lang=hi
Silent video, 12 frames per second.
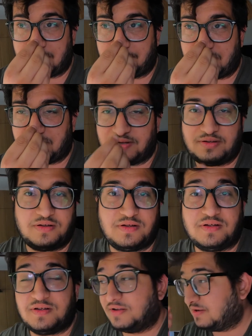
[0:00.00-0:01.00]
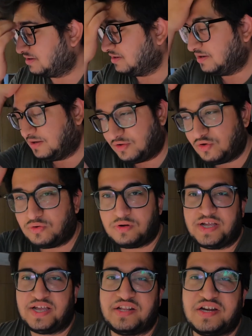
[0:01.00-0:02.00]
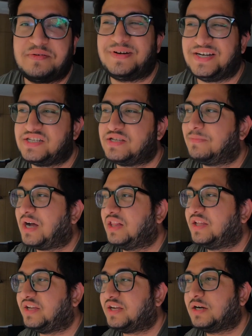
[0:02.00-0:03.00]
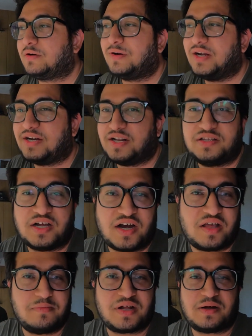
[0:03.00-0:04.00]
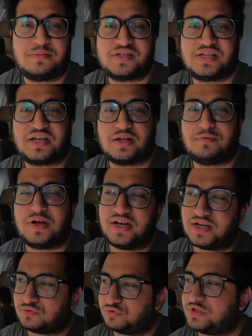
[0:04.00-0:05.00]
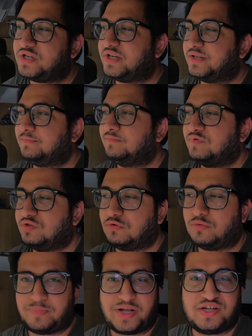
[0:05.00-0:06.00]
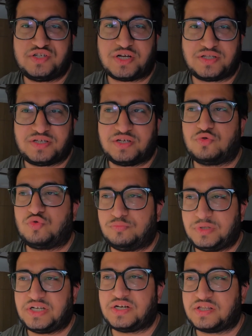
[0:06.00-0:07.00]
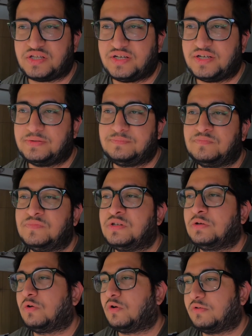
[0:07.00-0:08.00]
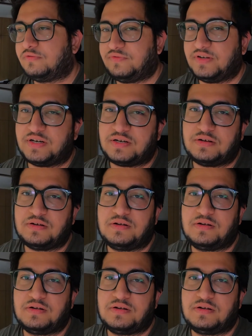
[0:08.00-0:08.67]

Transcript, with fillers: बाप रहे तो एक डेढ़ महीने से बाल नहीं कटवाए ना दाढ़ी बराबर से करवाई ना कुछ है तो पहले जाता है ग्रूमिंग करता है और फिर